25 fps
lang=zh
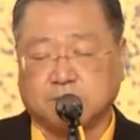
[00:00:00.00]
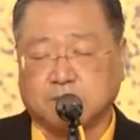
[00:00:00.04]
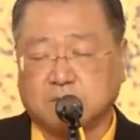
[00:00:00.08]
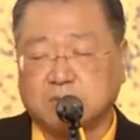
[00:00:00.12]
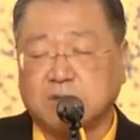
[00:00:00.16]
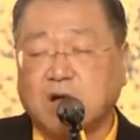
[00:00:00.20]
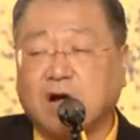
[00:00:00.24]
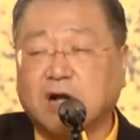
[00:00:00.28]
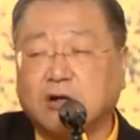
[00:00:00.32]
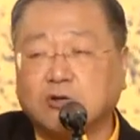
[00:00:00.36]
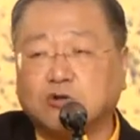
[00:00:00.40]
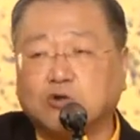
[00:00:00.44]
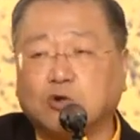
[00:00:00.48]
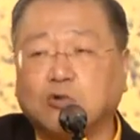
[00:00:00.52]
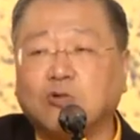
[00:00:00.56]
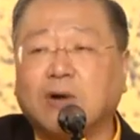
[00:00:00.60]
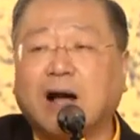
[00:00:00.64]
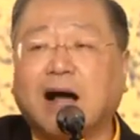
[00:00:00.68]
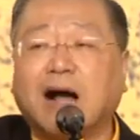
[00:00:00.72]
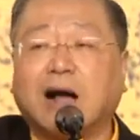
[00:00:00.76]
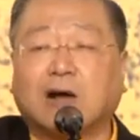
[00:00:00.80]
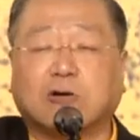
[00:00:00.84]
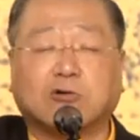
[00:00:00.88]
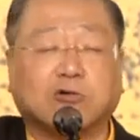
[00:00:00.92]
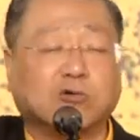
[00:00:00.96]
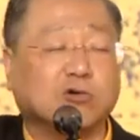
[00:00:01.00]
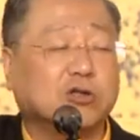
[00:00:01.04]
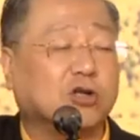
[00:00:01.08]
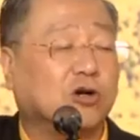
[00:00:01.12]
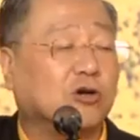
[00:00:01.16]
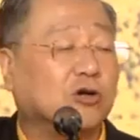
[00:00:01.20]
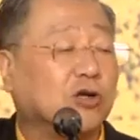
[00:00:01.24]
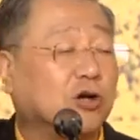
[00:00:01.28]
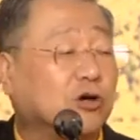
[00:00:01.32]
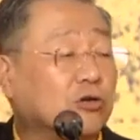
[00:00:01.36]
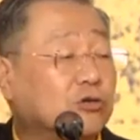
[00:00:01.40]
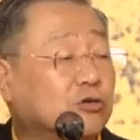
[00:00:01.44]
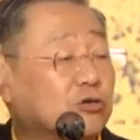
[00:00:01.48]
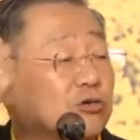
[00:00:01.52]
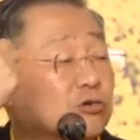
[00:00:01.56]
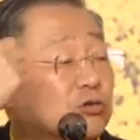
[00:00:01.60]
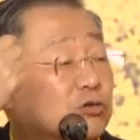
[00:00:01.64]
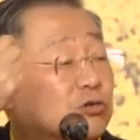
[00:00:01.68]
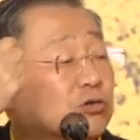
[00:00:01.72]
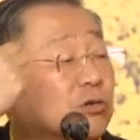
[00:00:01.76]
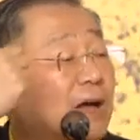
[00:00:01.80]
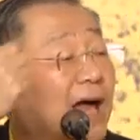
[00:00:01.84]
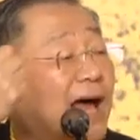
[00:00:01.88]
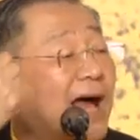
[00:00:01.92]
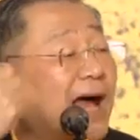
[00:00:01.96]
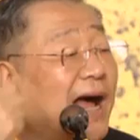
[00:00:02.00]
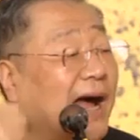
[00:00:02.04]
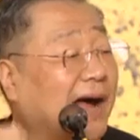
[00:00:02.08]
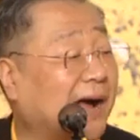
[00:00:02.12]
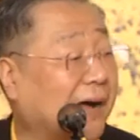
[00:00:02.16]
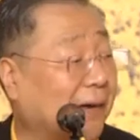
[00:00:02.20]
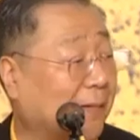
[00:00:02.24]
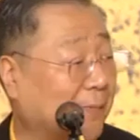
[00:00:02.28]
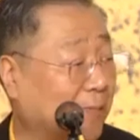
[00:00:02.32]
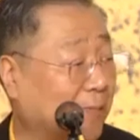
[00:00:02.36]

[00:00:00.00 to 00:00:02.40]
当中啊骨头有凸出来。